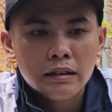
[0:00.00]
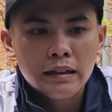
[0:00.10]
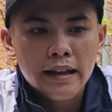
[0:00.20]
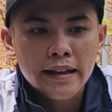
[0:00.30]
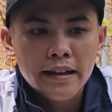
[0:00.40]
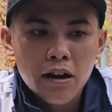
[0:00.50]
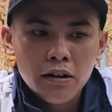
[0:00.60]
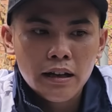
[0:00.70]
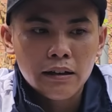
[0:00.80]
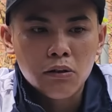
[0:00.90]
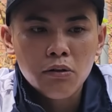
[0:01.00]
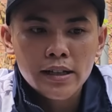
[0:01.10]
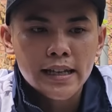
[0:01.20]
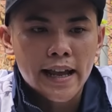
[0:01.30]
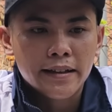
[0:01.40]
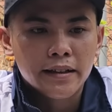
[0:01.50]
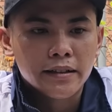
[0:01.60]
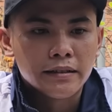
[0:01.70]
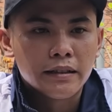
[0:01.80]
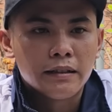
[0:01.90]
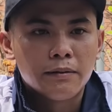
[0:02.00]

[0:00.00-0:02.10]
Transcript: thấy cái gói là ngủ khách sạn rồi,